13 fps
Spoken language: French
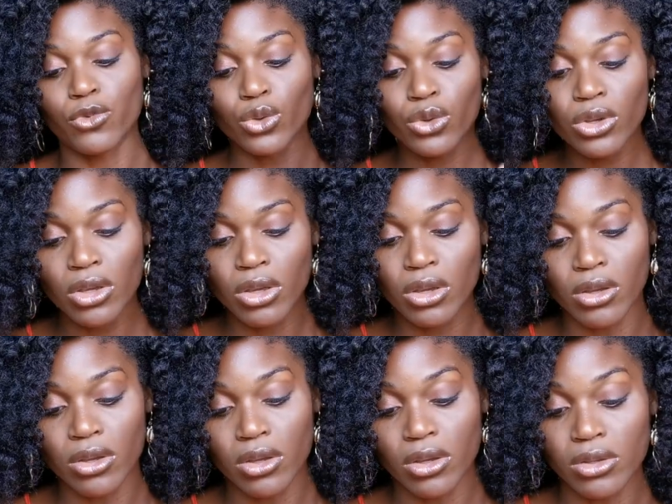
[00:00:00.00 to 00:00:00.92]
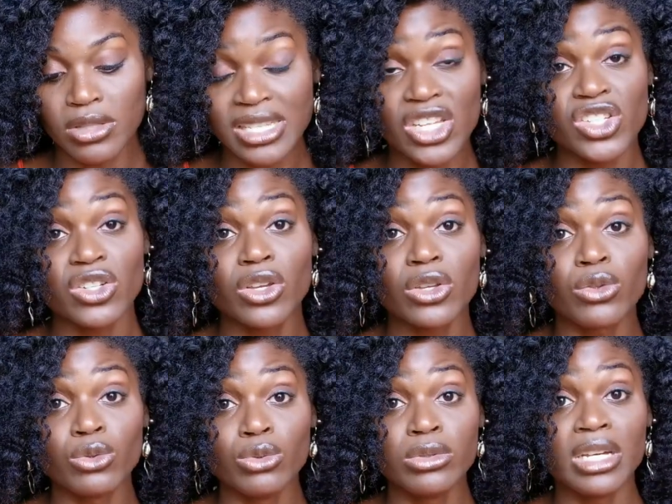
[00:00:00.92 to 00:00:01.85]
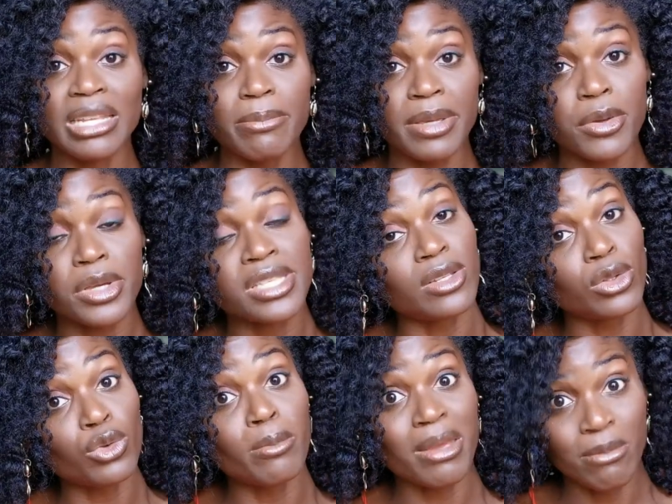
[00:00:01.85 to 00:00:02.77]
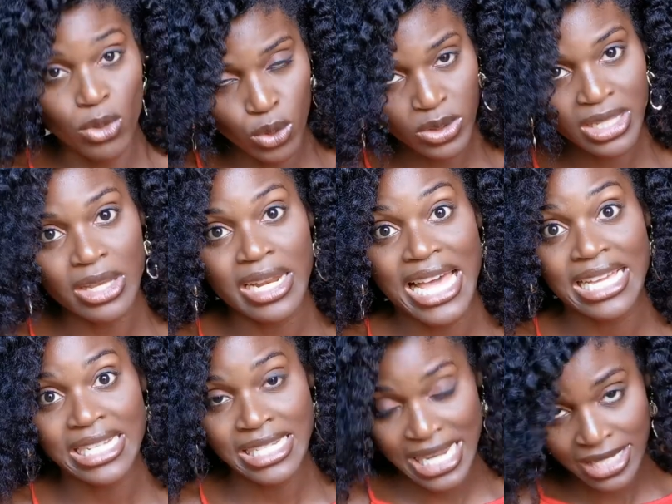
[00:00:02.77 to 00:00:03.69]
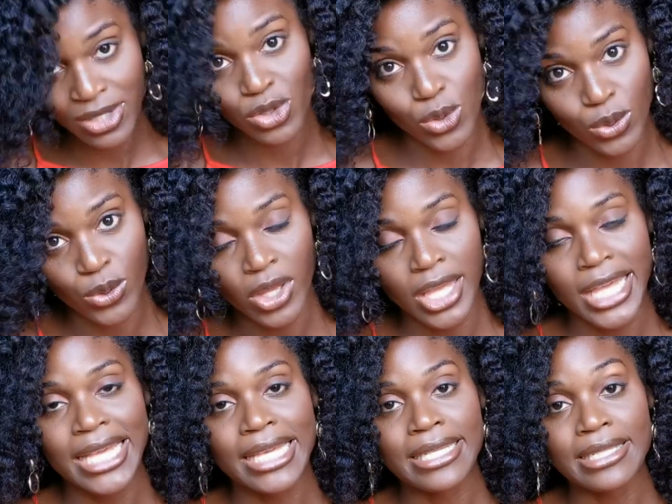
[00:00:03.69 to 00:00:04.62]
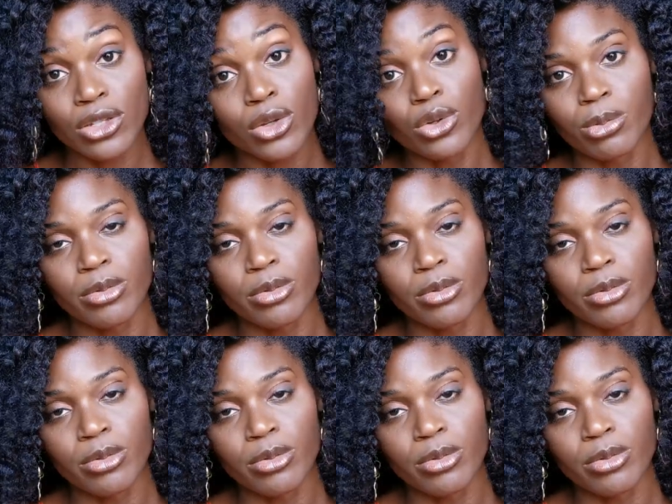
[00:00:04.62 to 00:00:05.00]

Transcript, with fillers: Donc, euh, sachant que nous, dans les pays occidentaux, même l'eau la chasse d'eau, c'est de l'eau